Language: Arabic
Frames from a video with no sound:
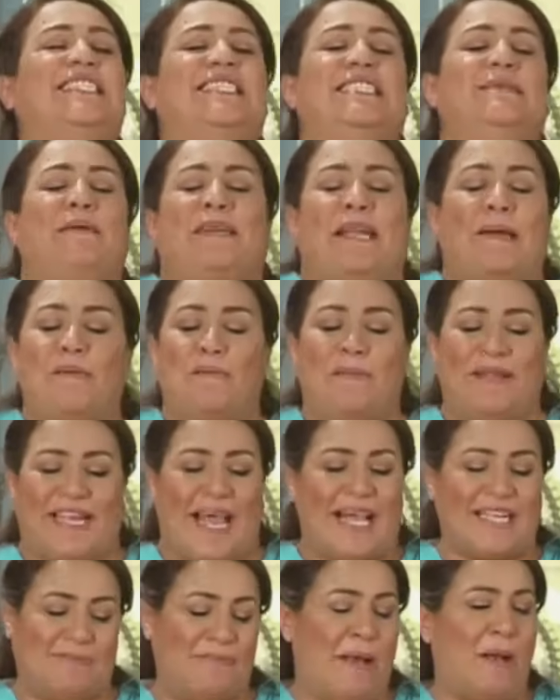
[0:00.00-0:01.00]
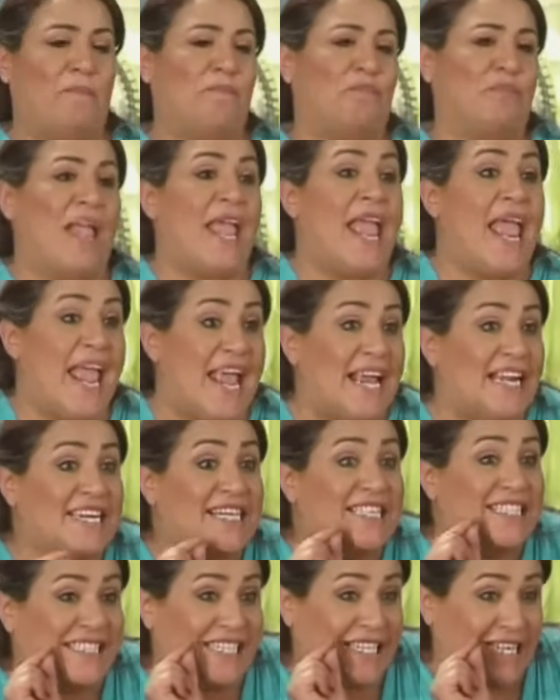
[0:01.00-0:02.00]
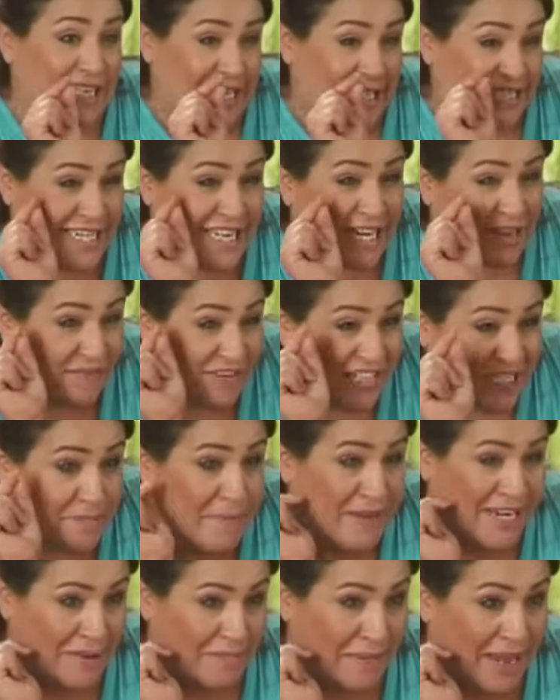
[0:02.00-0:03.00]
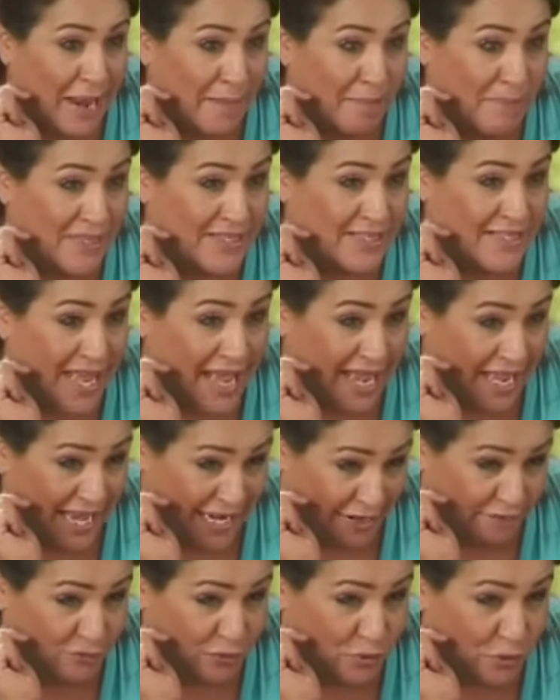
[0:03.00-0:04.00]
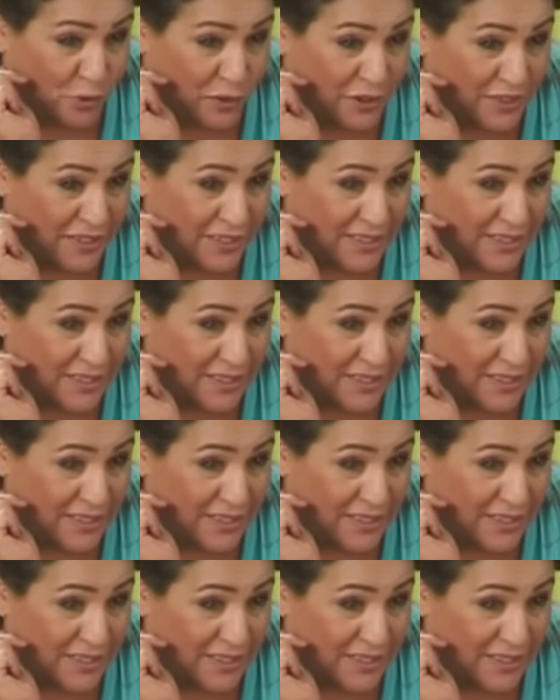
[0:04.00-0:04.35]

يجيب قبل البيت اسمع انيس لي ساكن في الاماره اللي مقابلتنا عرفتوه